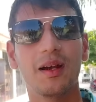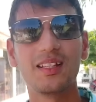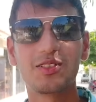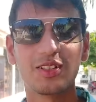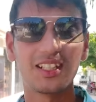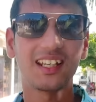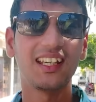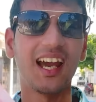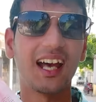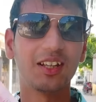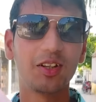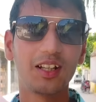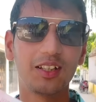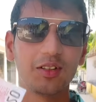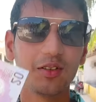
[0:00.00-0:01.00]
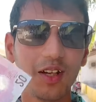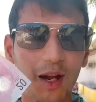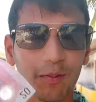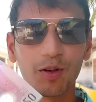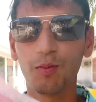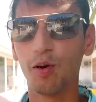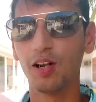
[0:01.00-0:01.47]
मैंने सोचा कि हाथों हाथ यू ना
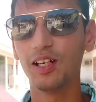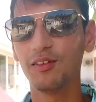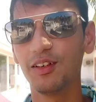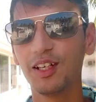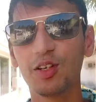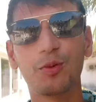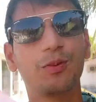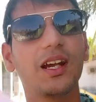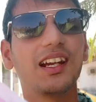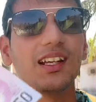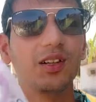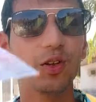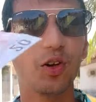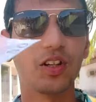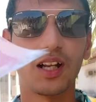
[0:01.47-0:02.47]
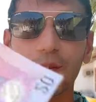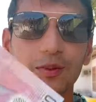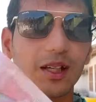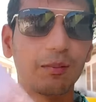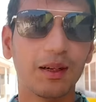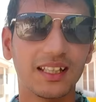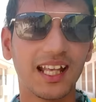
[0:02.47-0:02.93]
आपको मॉलिवियन रुपया की नोट अब
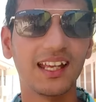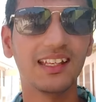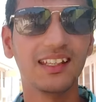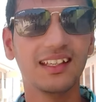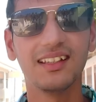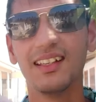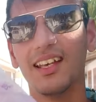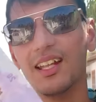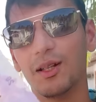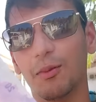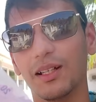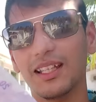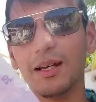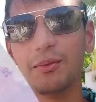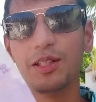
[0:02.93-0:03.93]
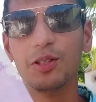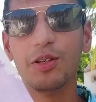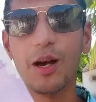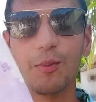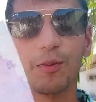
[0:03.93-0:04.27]
तक बता ही नहीं है बता भी दू